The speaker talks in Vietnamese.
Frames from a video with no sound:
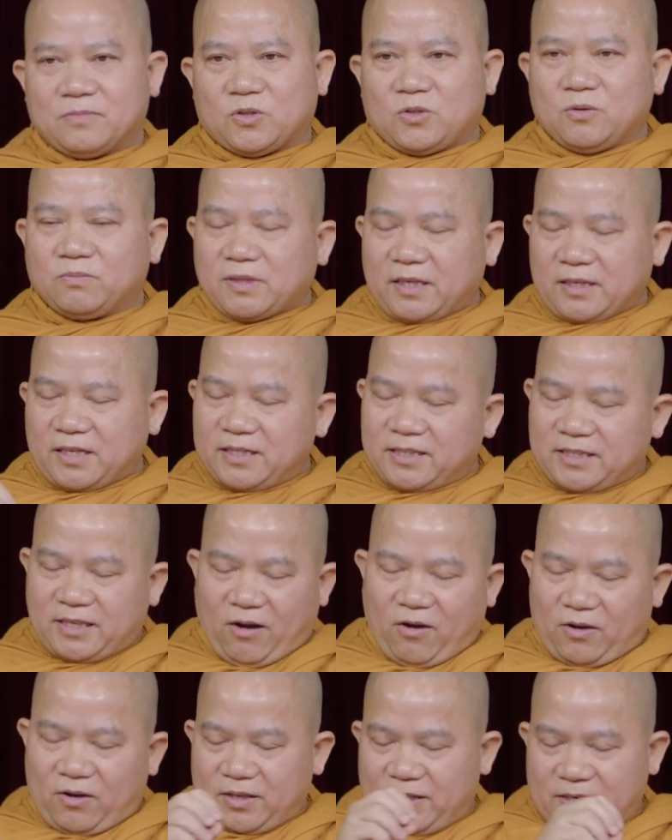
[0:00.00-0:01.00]
Chúng ta cứ
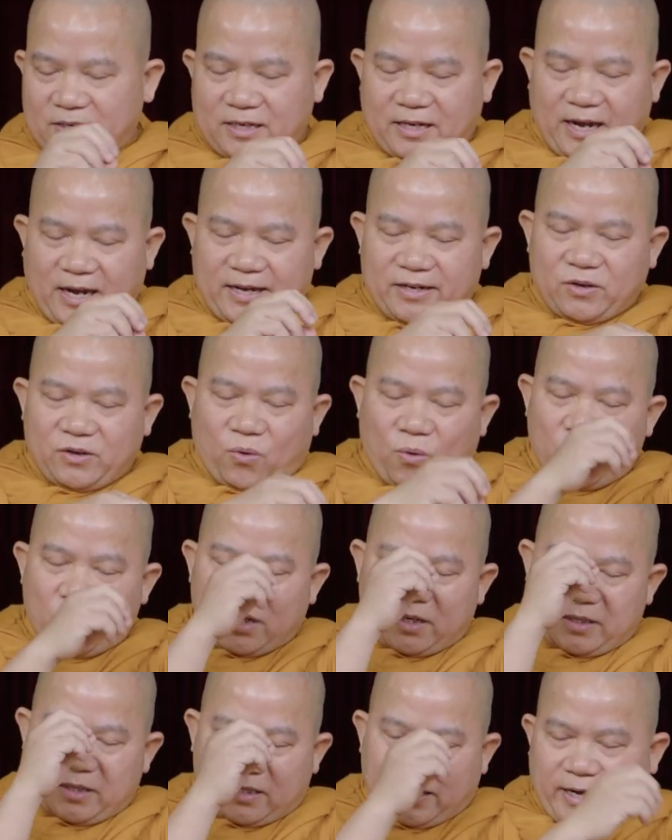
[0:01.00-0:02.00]
cho những cái của
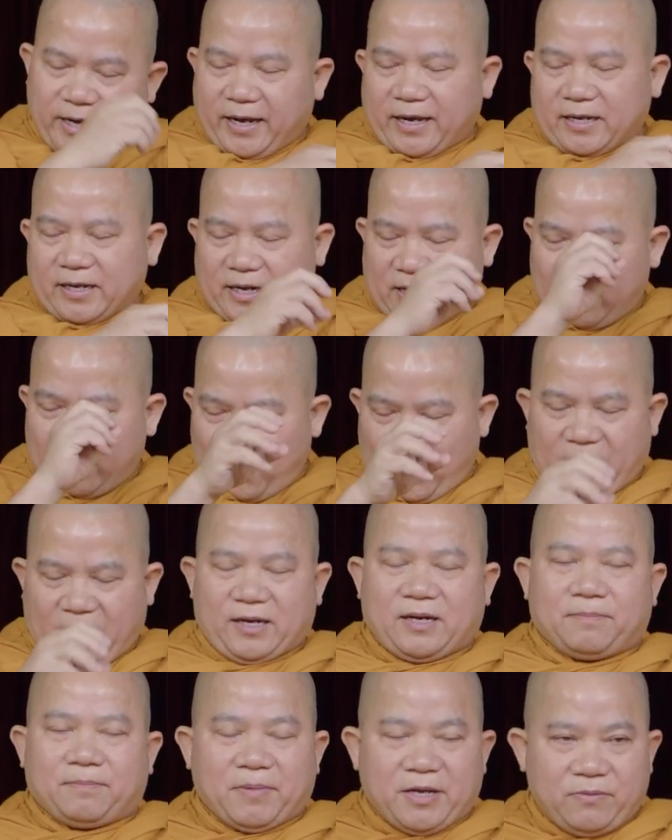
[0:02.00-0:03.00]
người khác ở
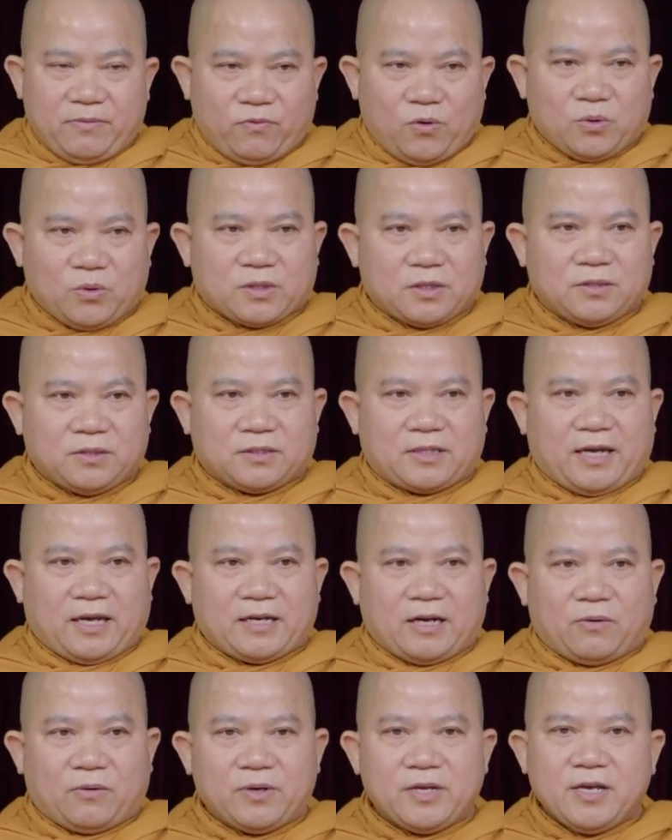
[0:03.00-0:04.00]
ngoài là bị vô thường
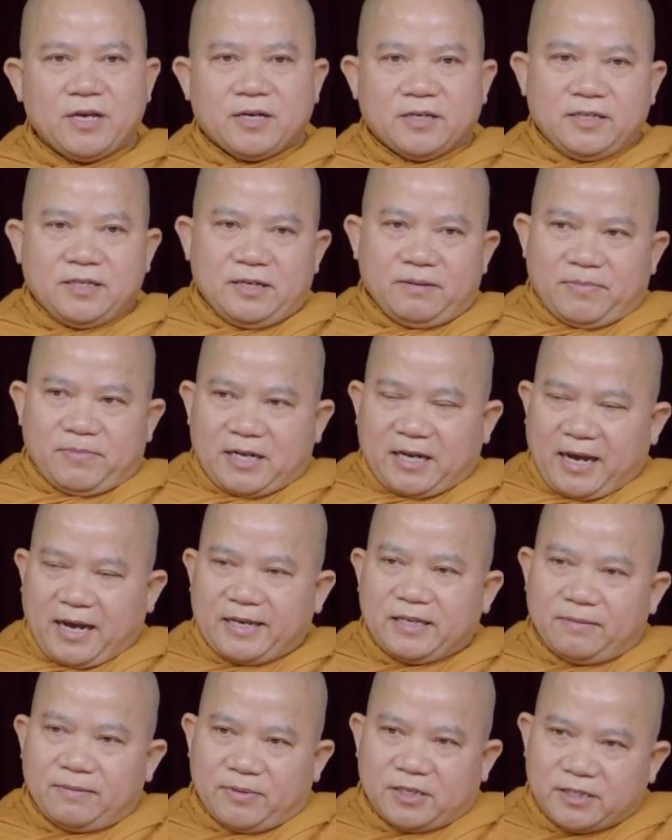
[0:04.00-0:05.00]
thay đổi Nhưng mà
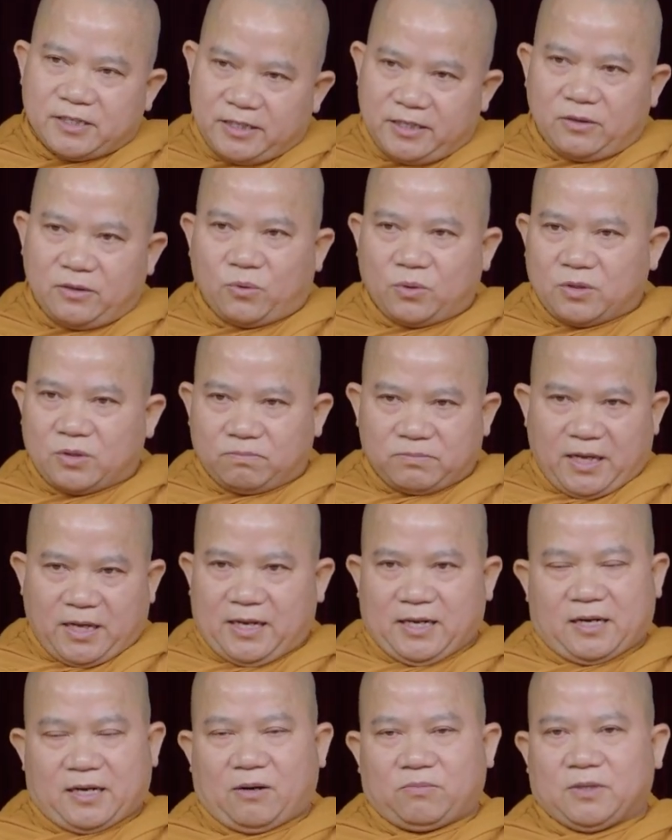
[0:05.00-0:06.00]
cái gì mà riêng của chúng
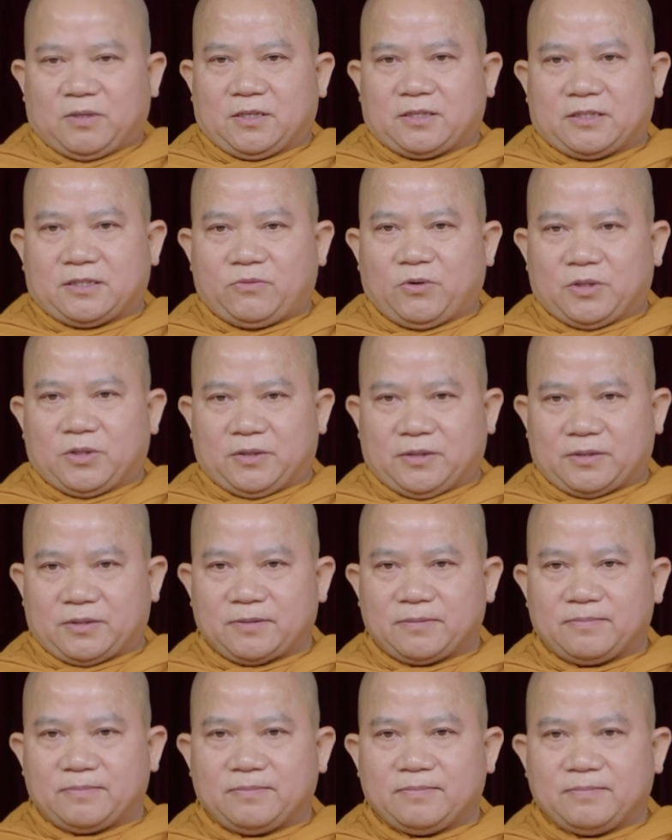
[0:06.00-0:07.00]
ta là không được vô thường
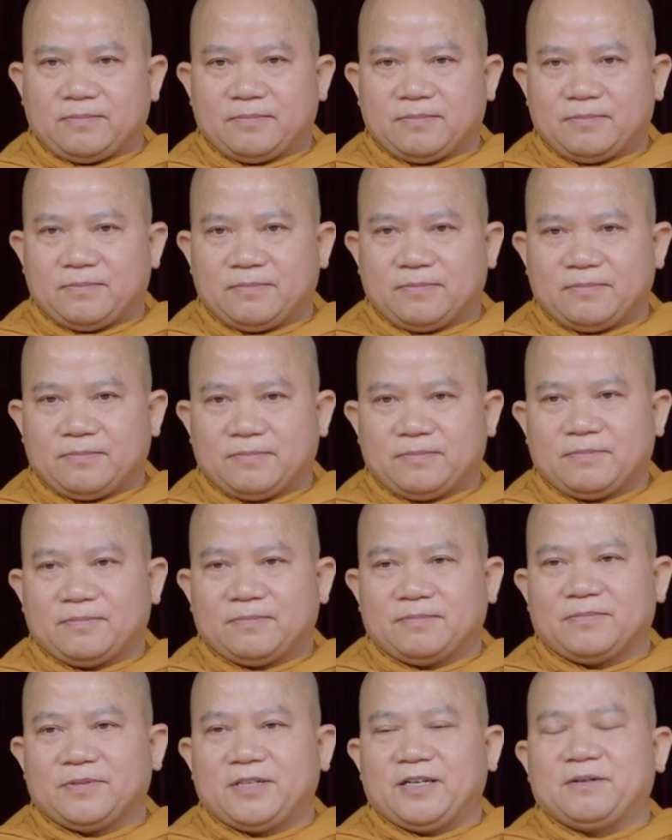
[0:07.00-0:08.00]

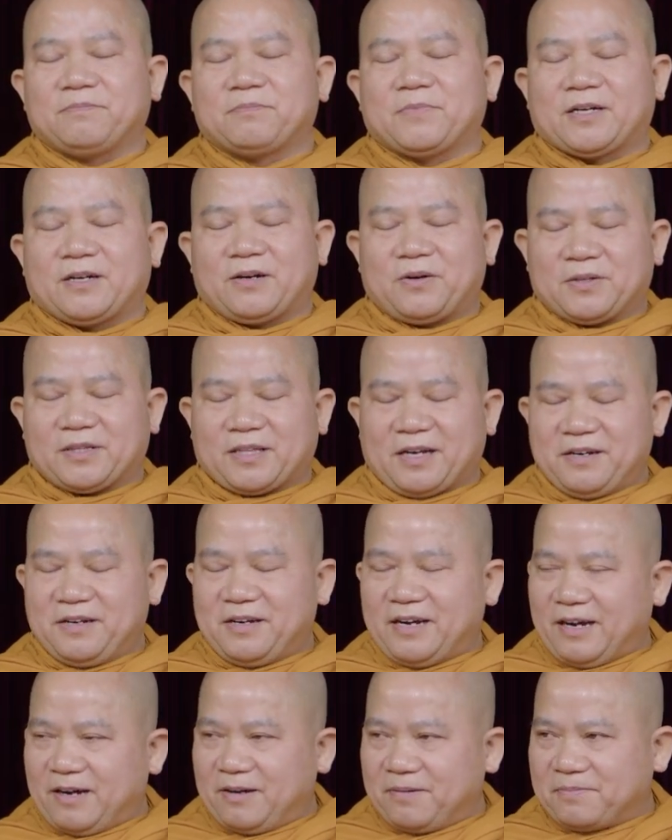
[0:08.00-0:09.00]
Nhưng mà nó có
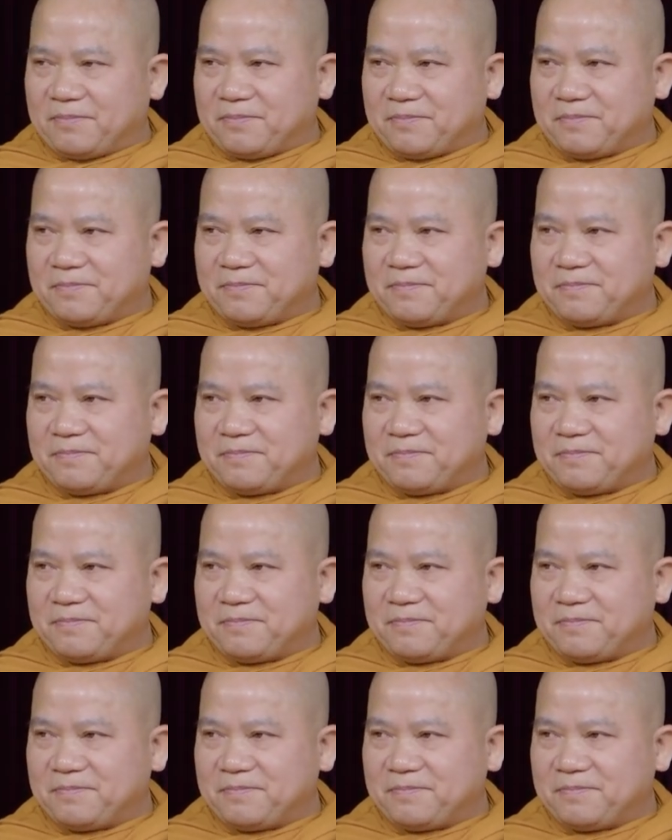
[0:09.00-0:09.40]
từ không?